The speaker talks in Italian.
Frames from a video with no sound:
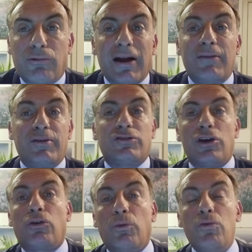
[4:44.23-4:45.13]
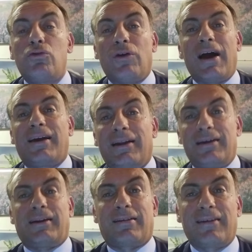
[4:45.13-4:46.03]
quale bisogna comunque anche
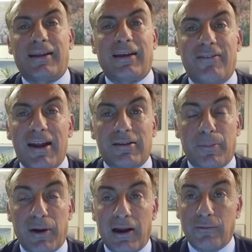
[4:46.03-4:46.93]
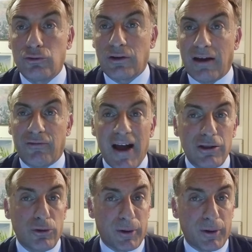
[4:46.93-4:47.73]
ringraziare D'Aversa per il lavoro che ha fatto,